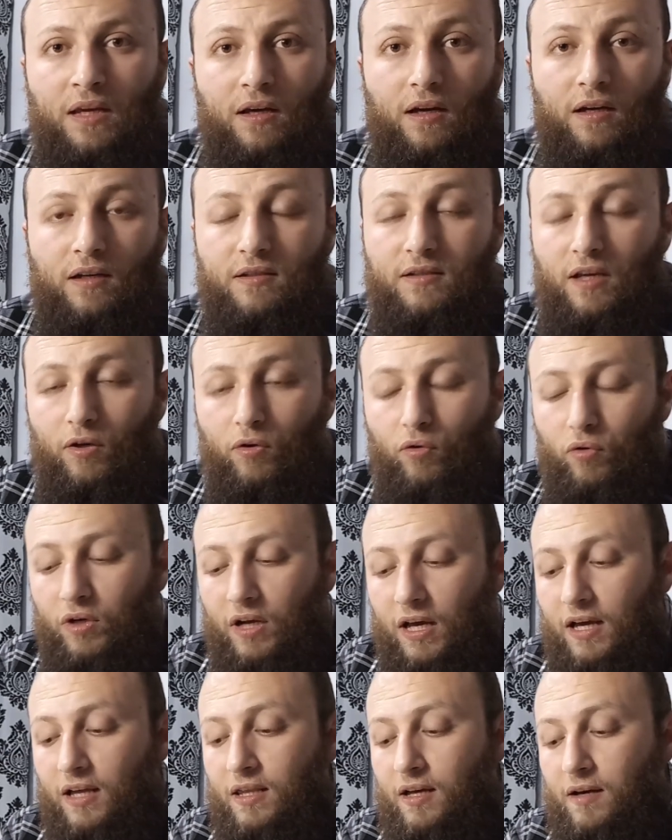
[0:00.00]
آه، سيكون
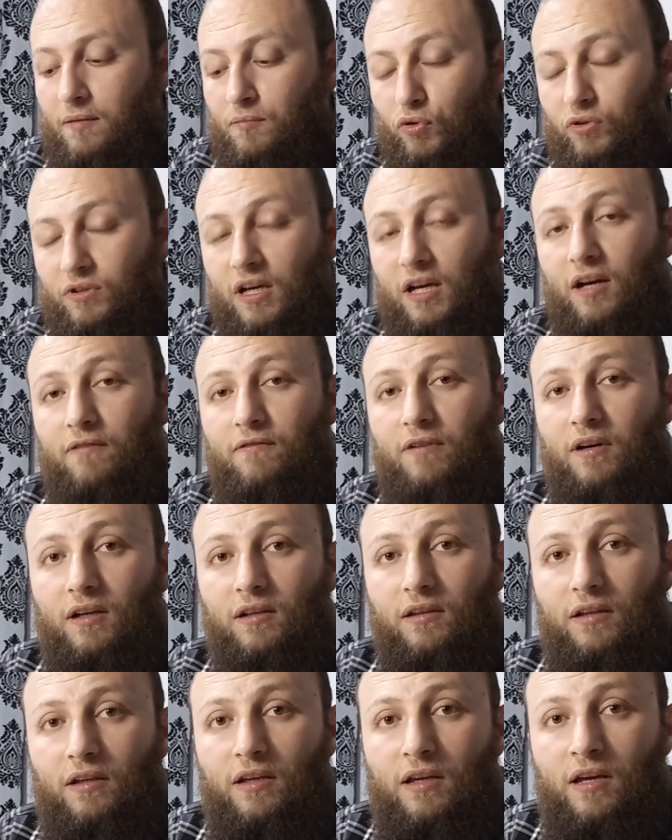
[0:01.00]
هذا متاح
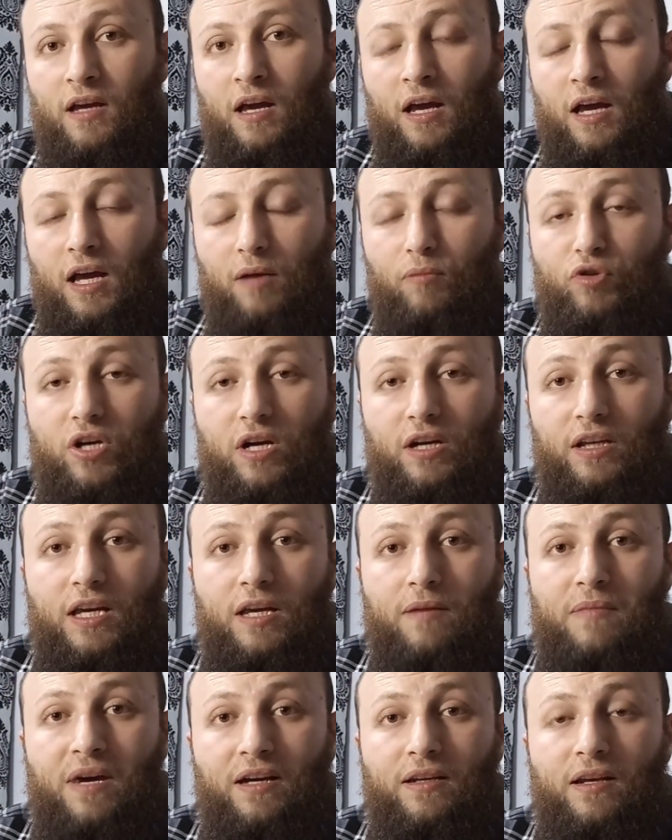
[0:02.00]
فقط
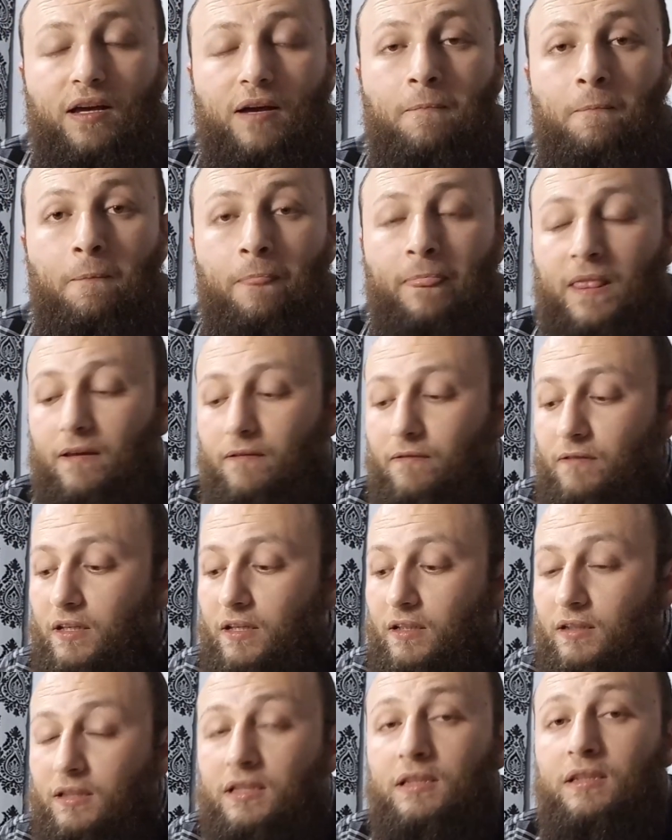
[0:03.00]
للمشاركين معنا
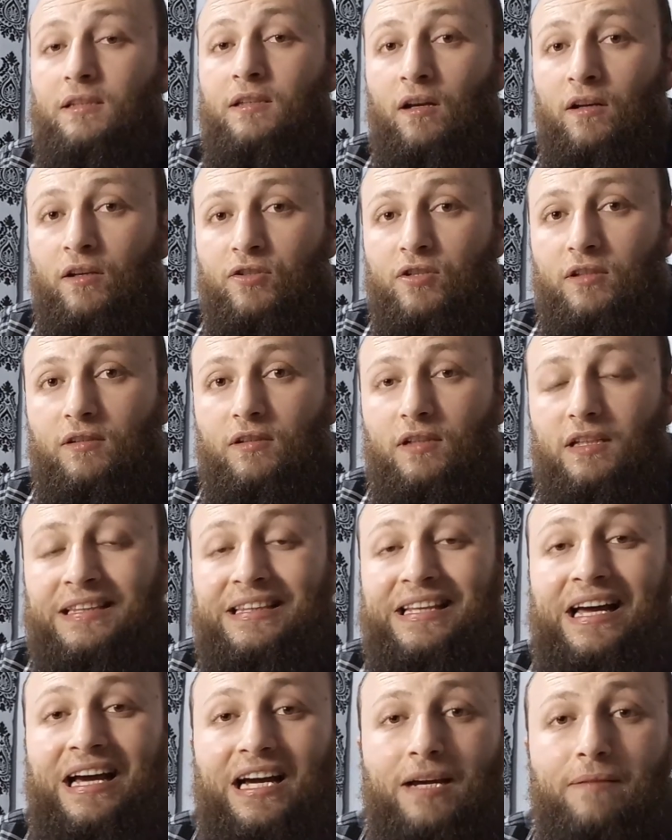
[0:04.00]
في درجة
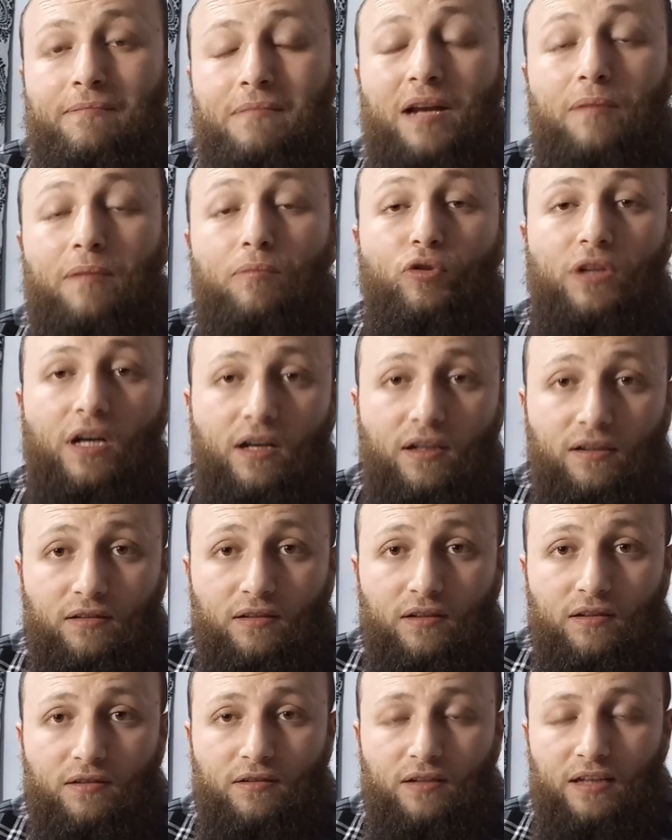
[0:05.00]
الداعم
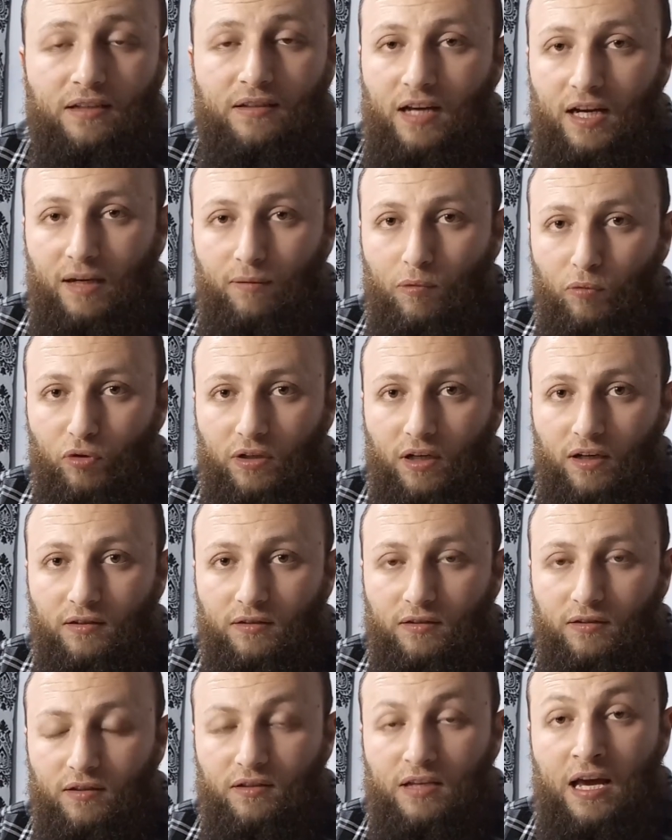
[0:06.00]
المتخصص الداعم
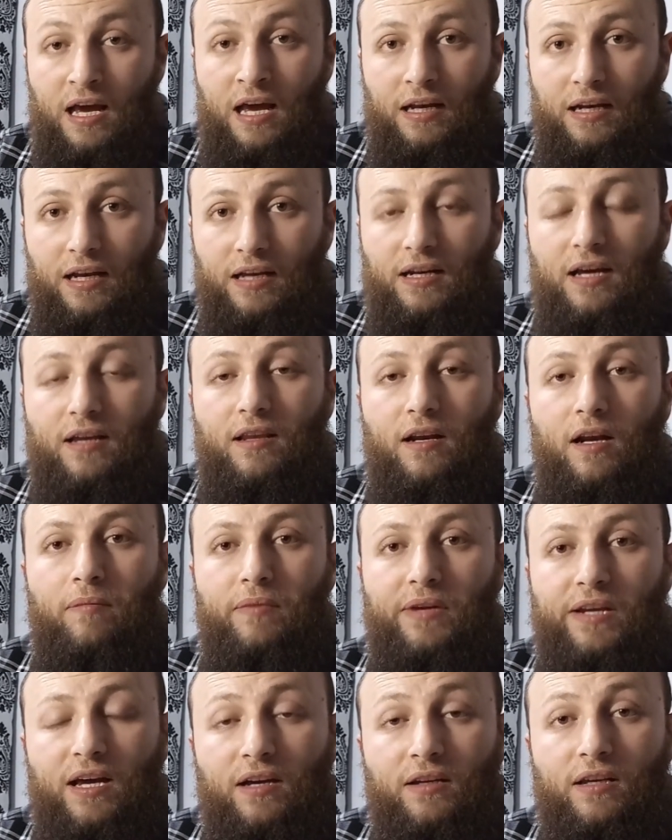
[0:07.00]
المتخصص لأن هذا
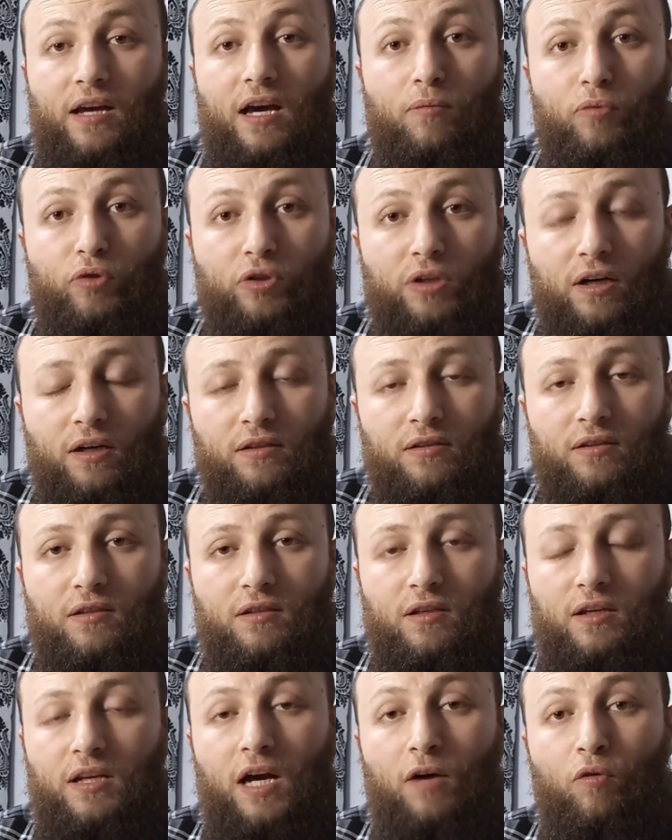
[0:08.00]
الأمر يعني
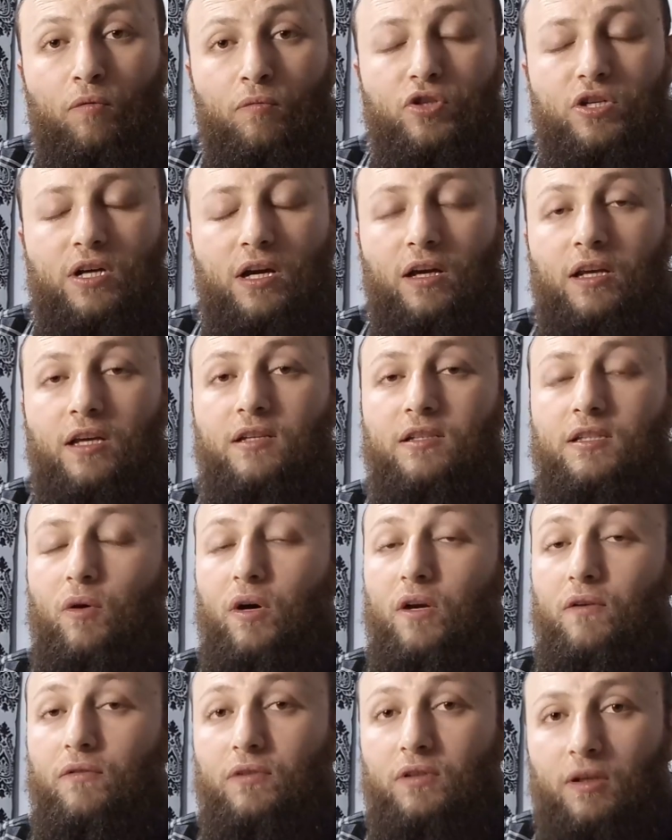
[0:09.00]
المتخصصين أو المنشغلين
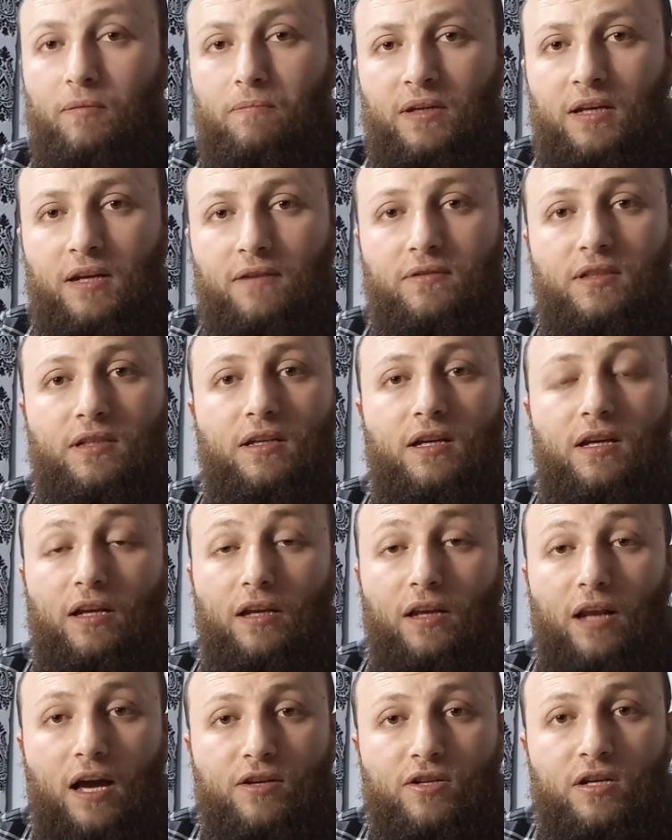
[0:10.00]
سواء في الطب النفسي
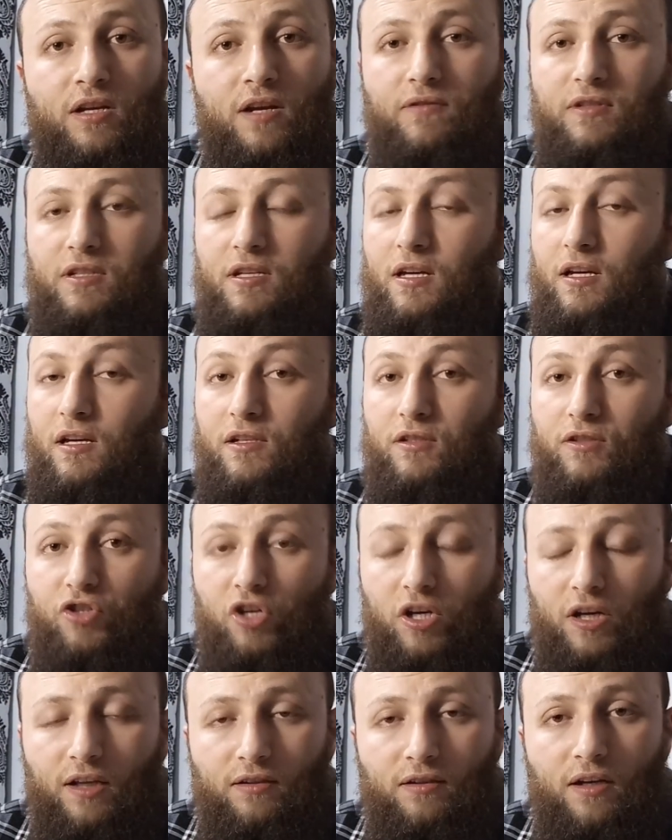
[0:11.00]
العلاج النفسي
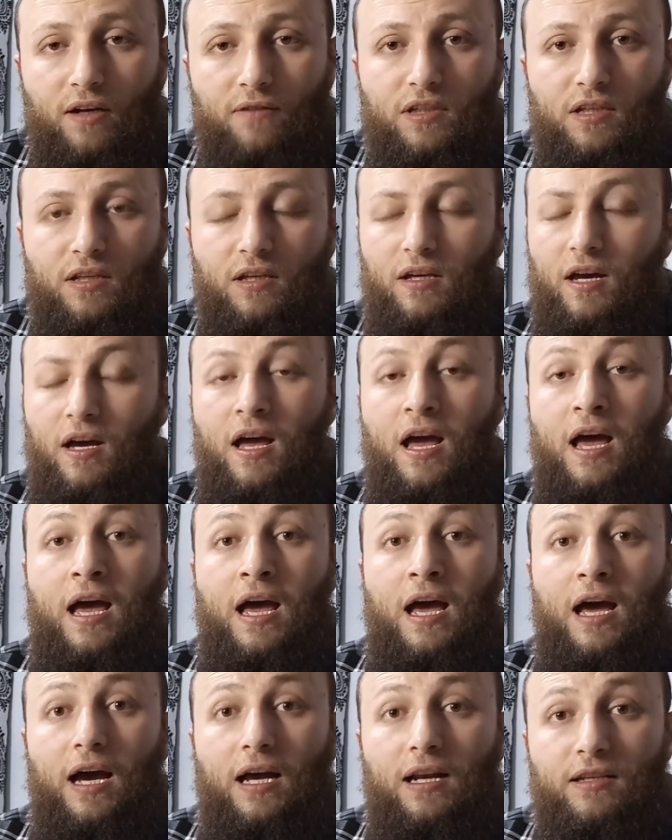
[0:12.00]
الاستشارات النفسية
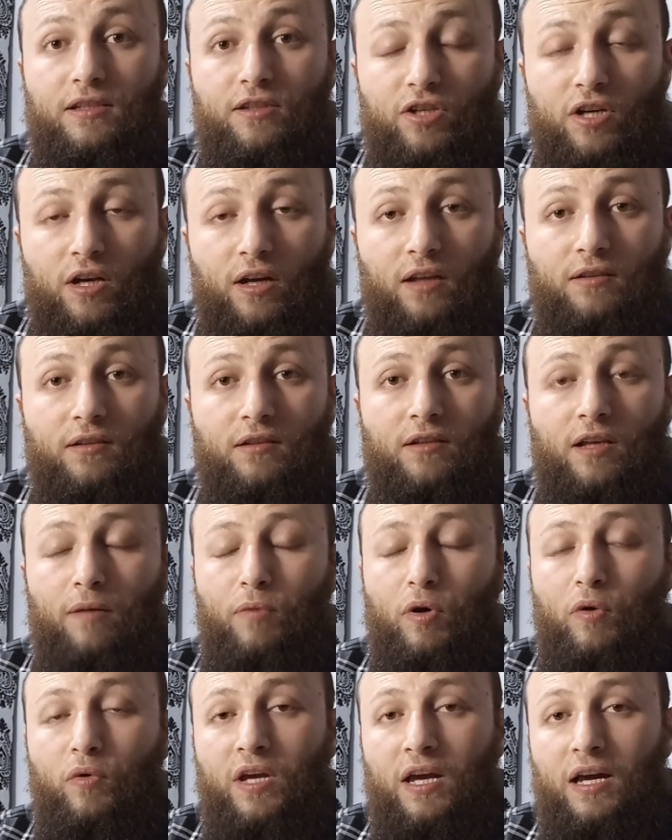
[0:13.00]
الاستشارات
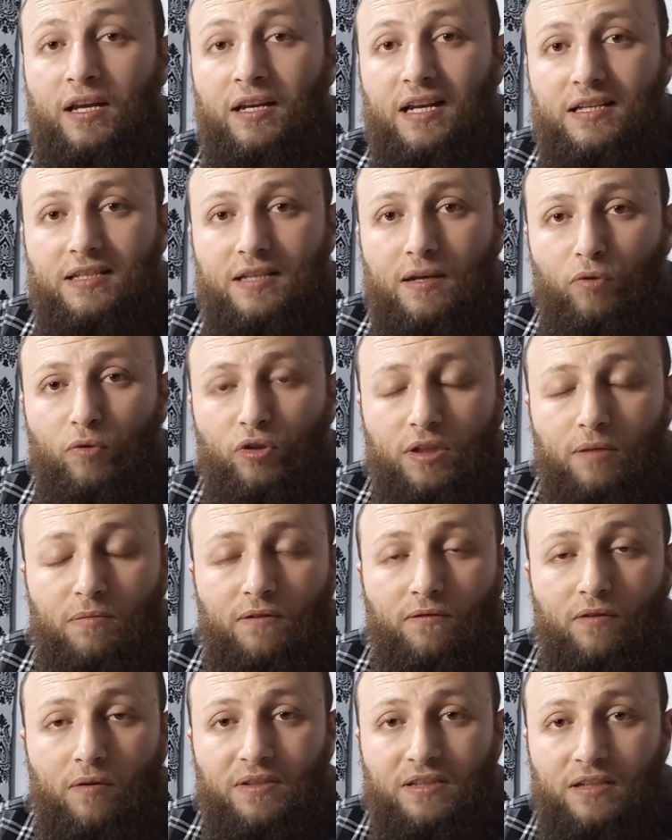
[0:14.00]
التربوية الناس المهتمين
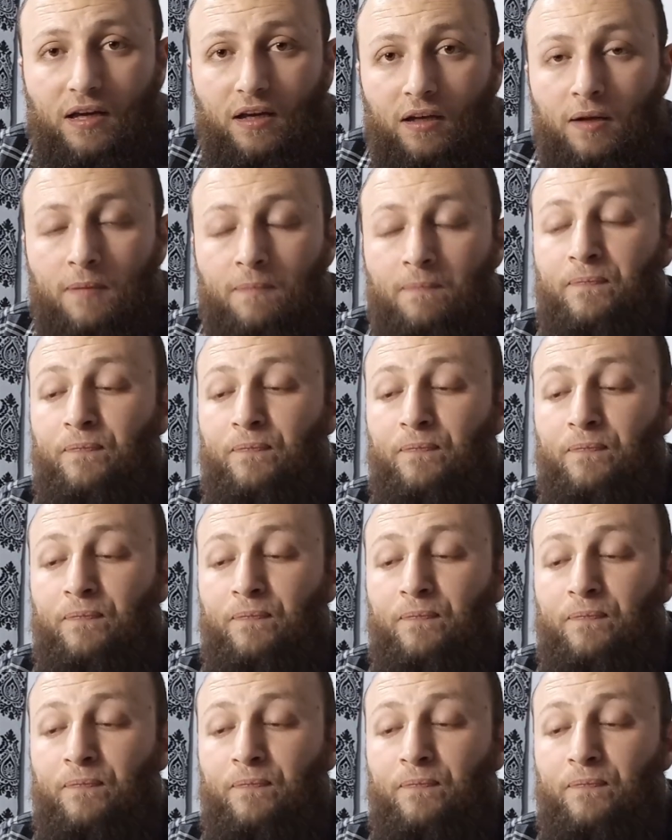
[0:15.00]
في مسائل